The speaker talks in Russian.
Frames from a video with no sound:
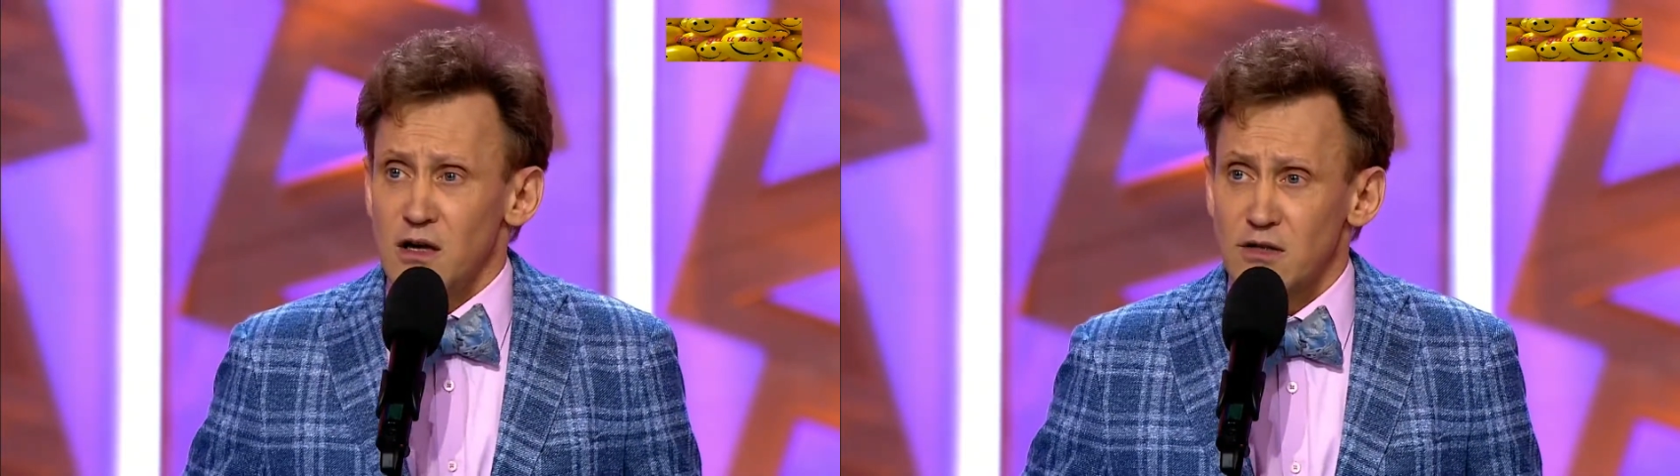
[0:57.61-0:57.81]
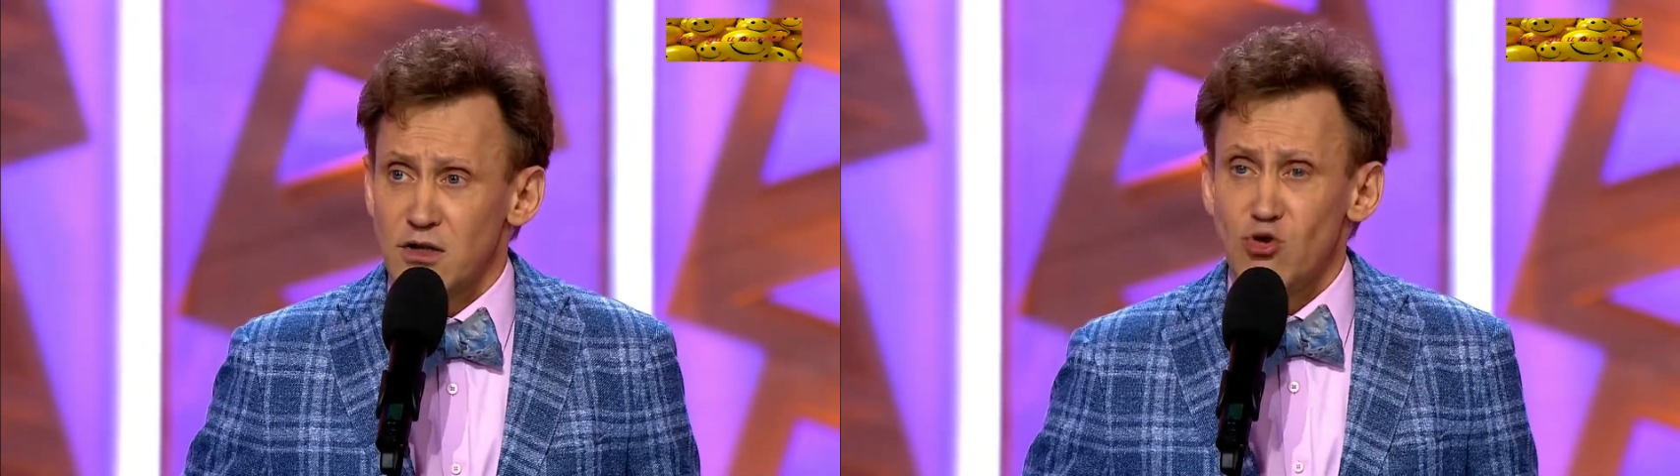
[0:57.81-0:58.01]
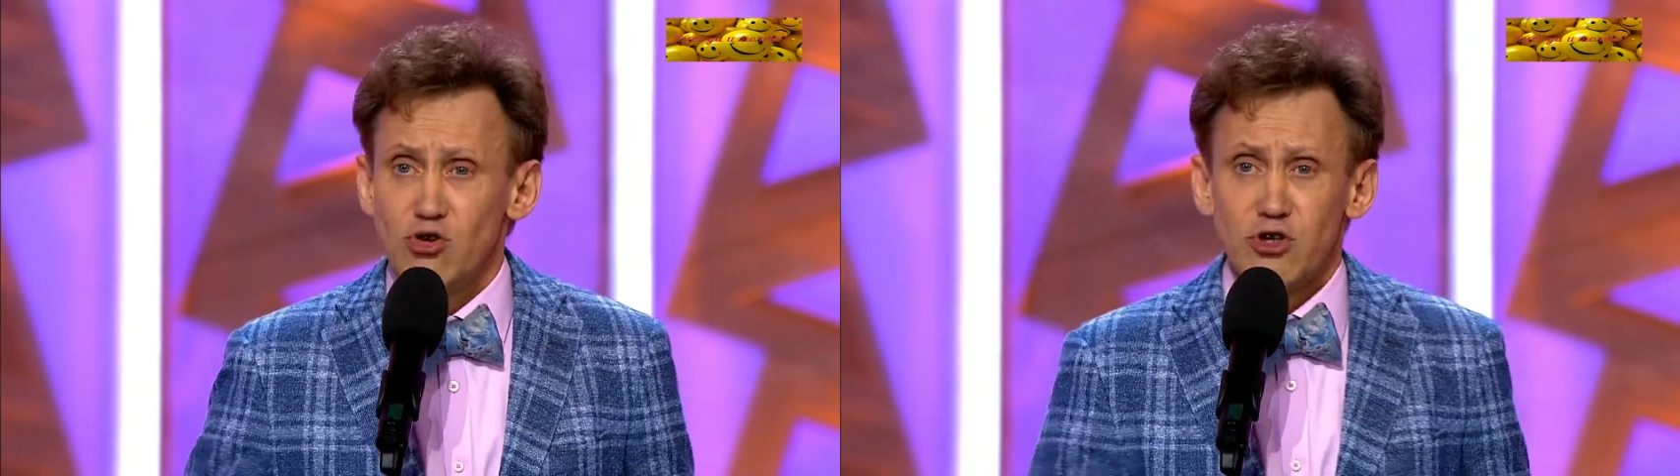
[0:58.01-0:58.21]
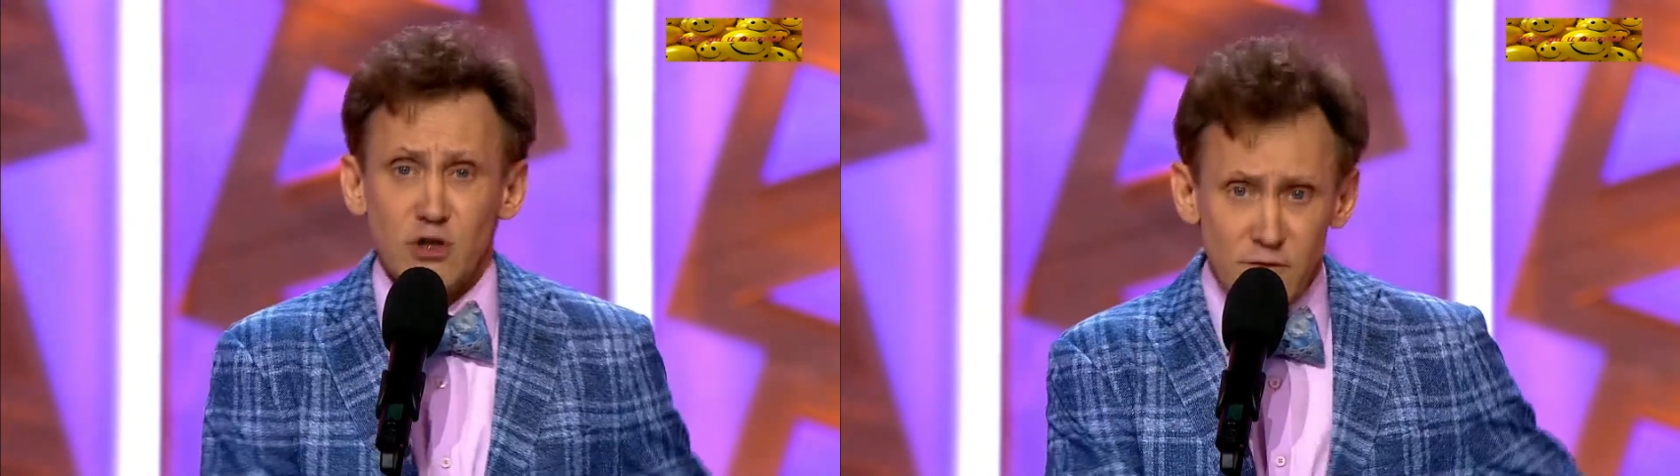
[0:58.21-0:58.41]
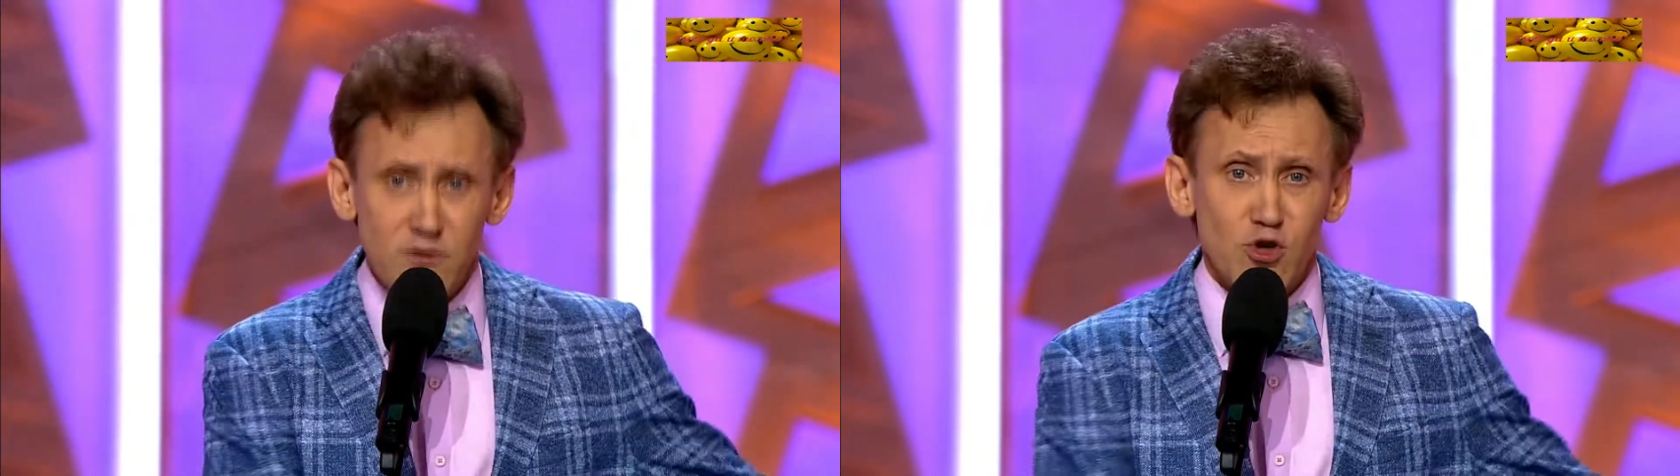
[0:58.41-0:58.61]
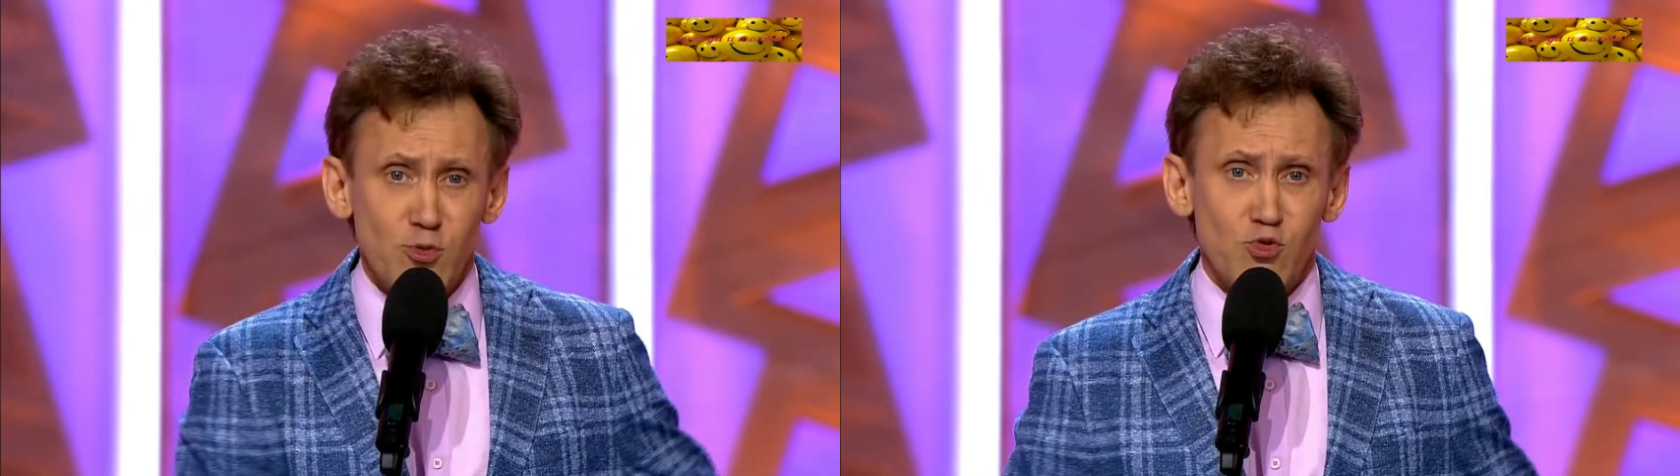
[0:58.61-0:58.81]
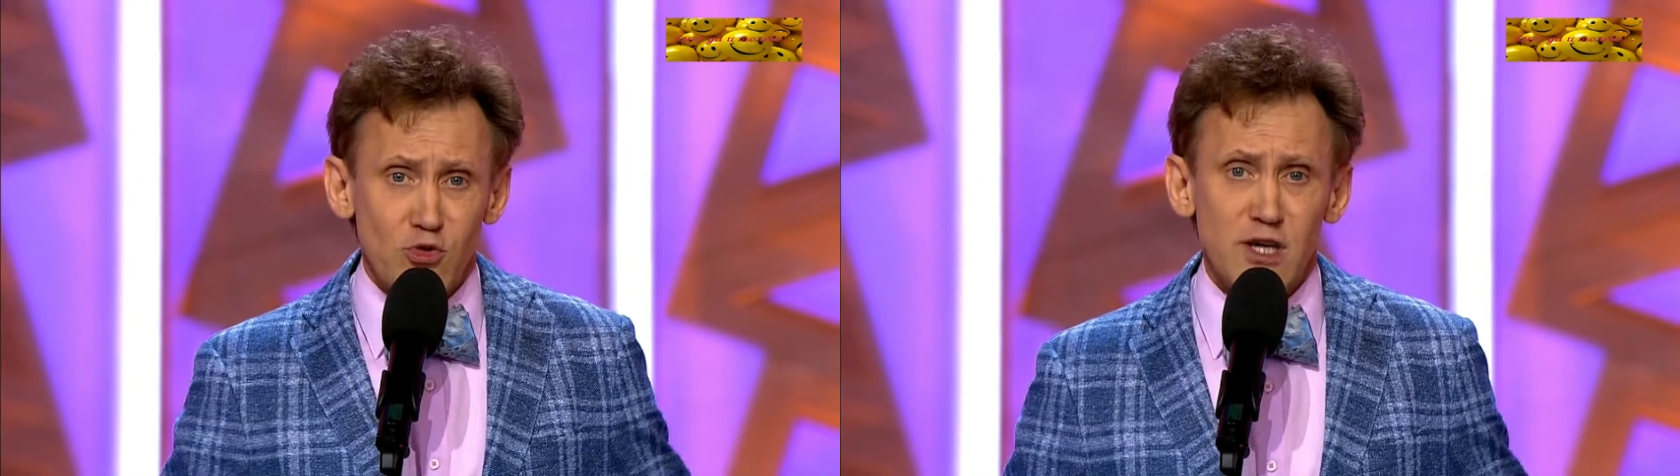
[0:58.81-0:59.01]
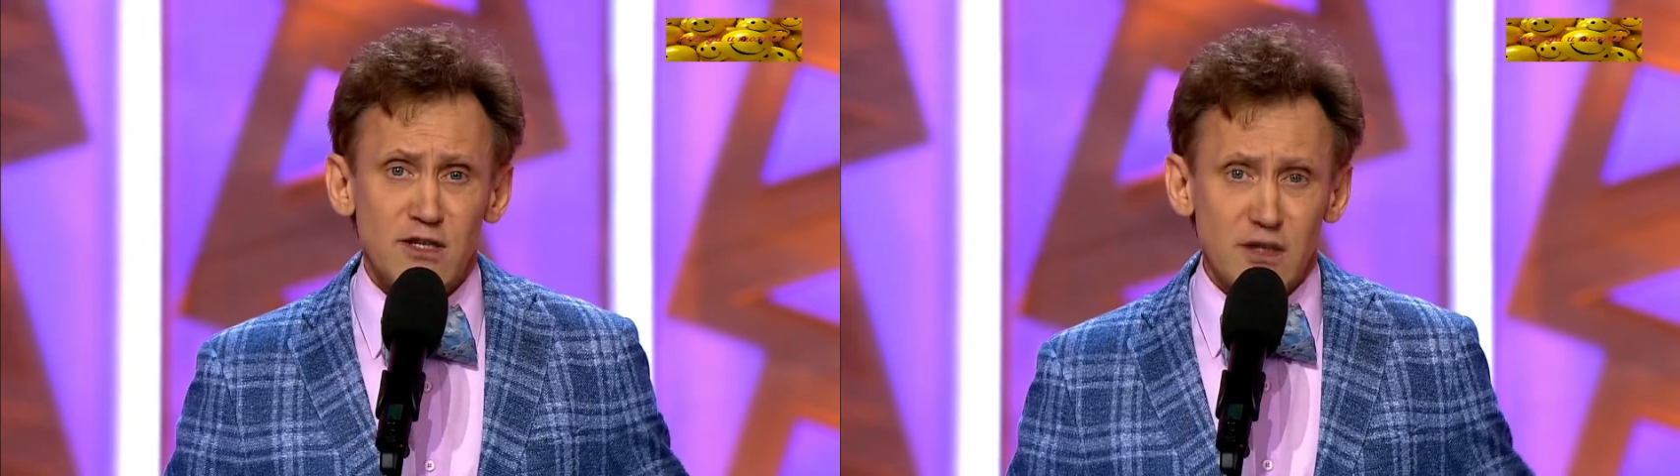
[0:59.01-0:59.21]
закончила вырубку
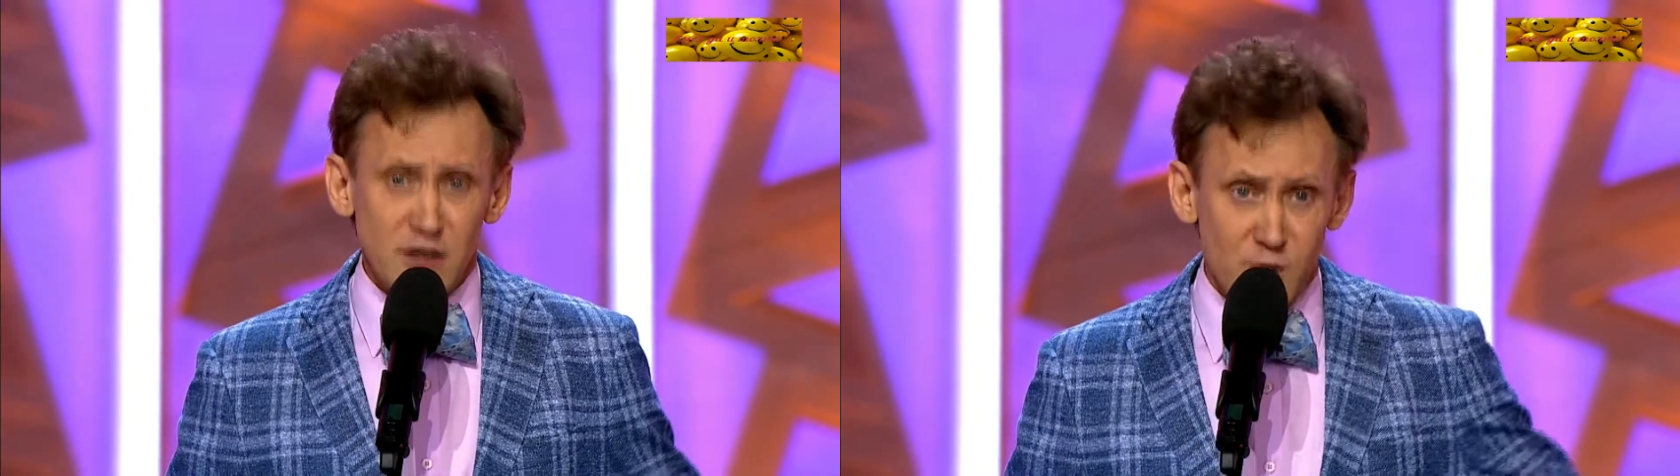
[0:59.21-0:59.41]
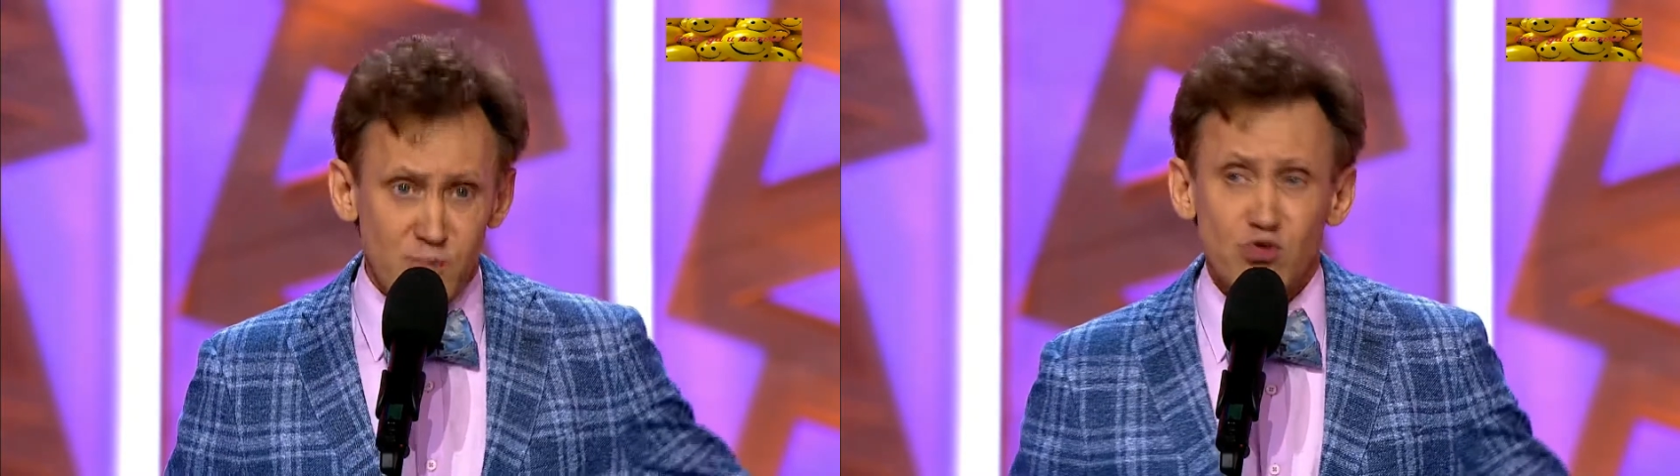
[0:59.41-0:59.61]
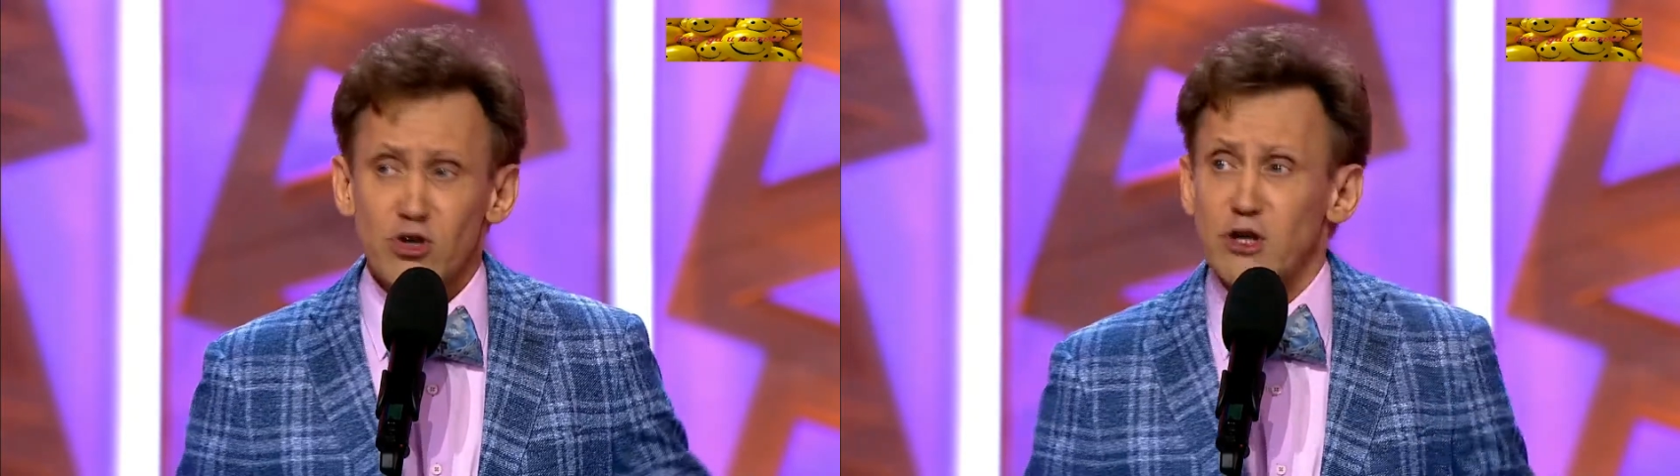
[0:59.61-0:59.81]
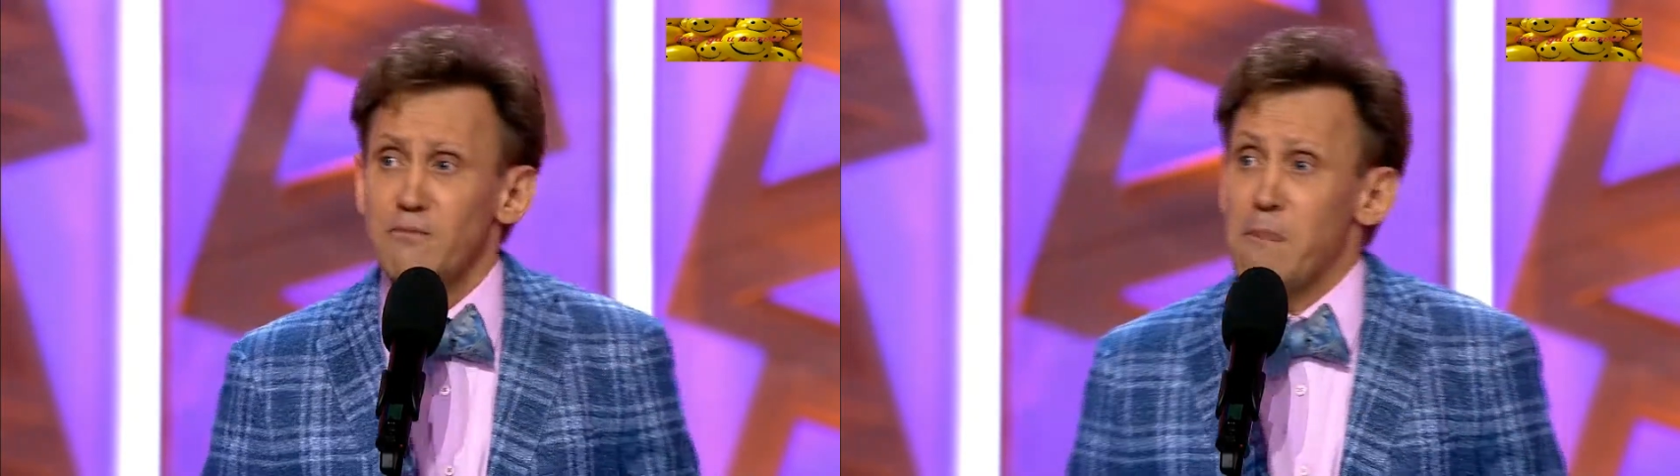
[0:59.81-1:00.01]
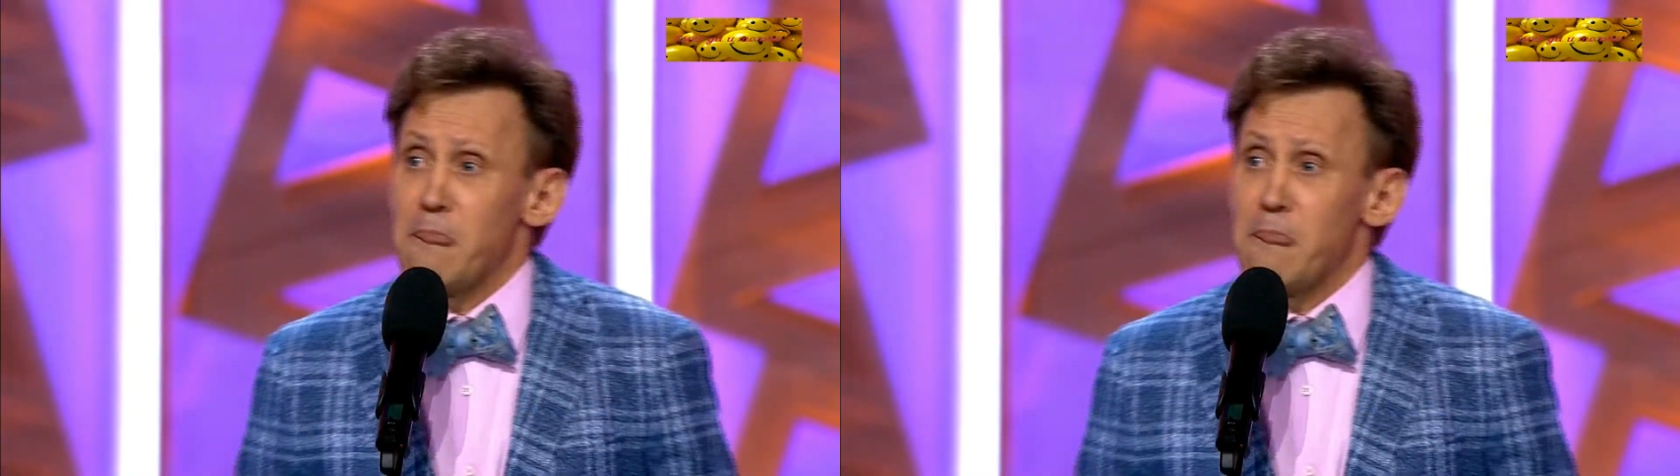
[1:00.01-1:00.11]
леса на опушке.